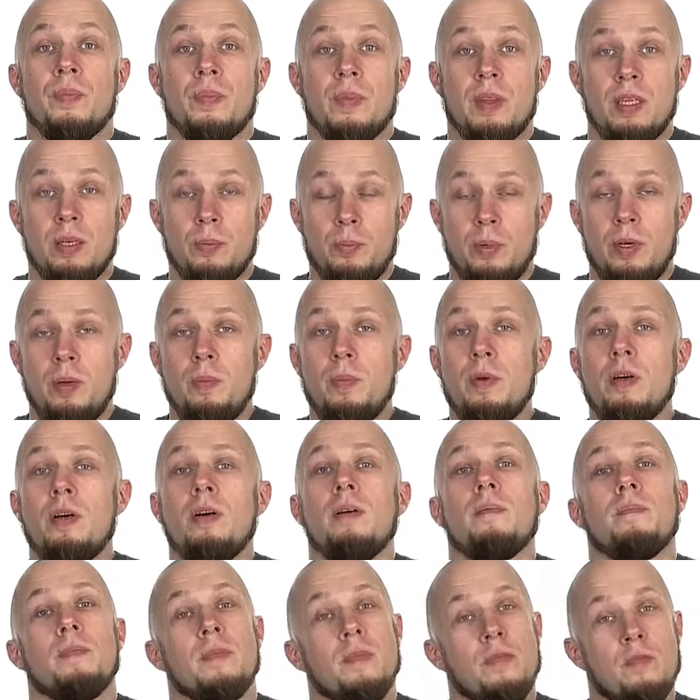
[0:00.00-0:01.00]
Например,
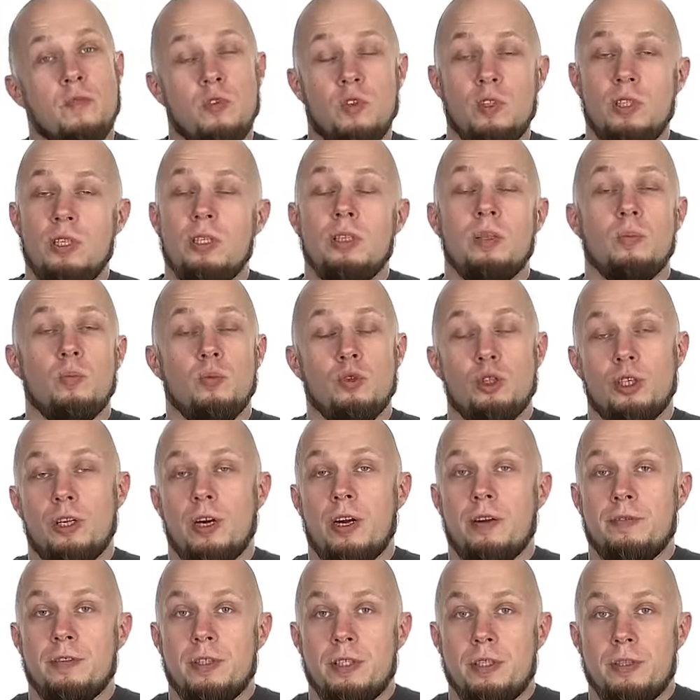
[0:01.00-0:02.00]
вот этот
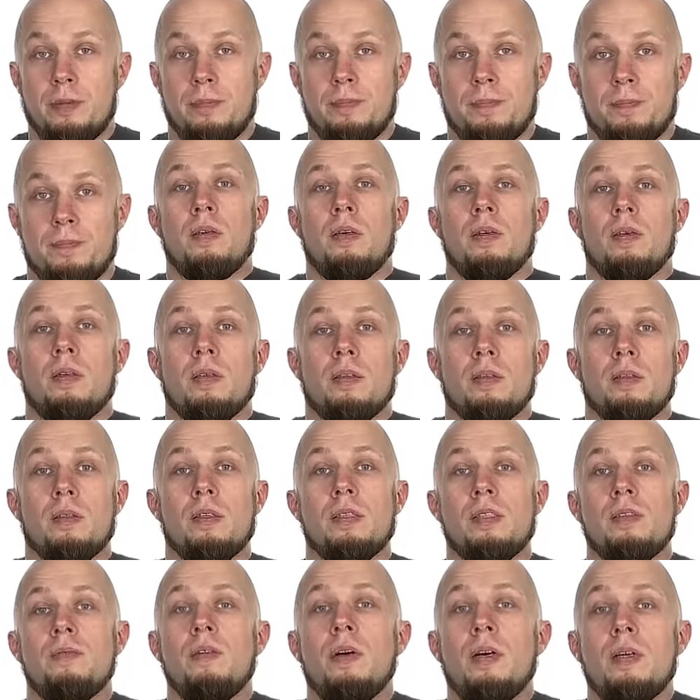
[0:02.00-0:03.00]
бушкрафтик –
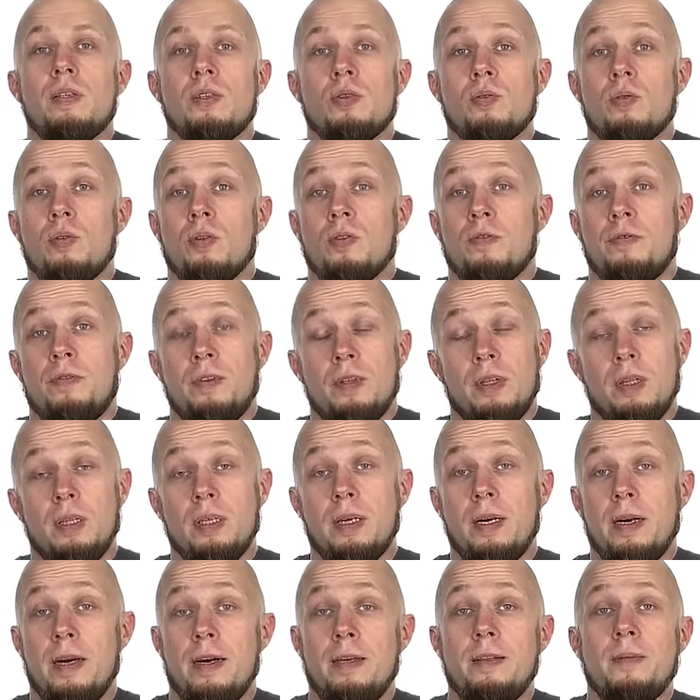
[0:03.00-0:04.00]
Называется он Field
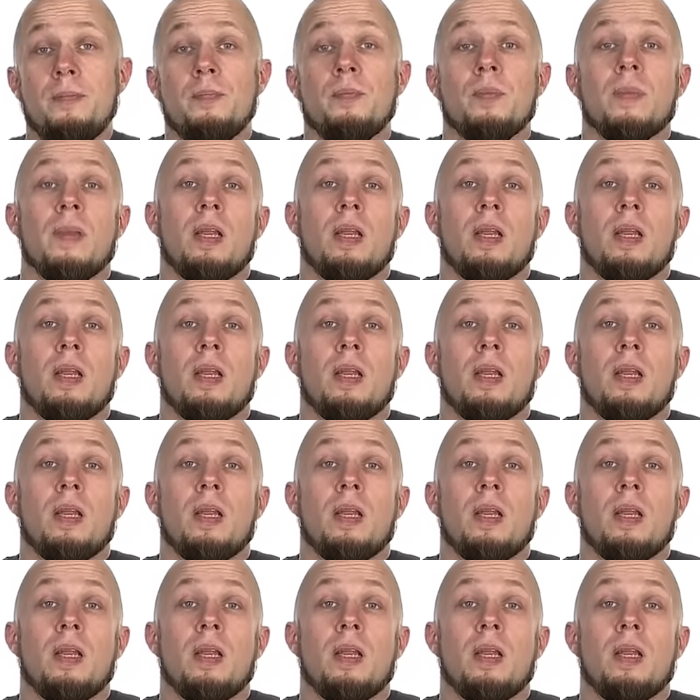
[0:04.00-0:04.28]
Grade.